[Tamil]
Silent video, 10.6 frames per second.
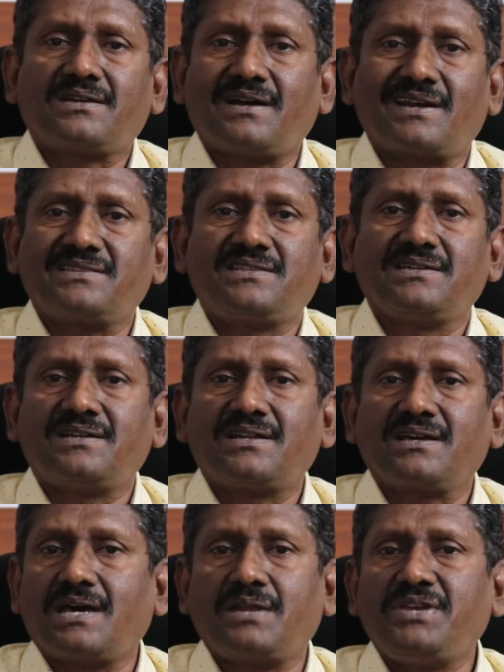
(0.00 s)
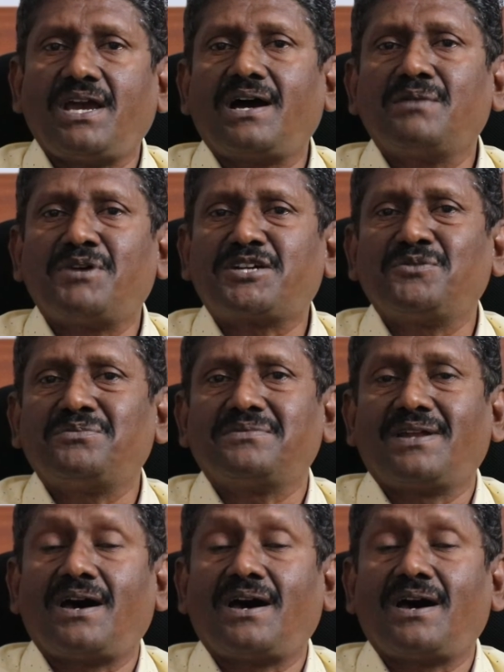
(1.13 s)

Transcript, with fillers: கடத்துகின்ற கருவியாக மட்டும்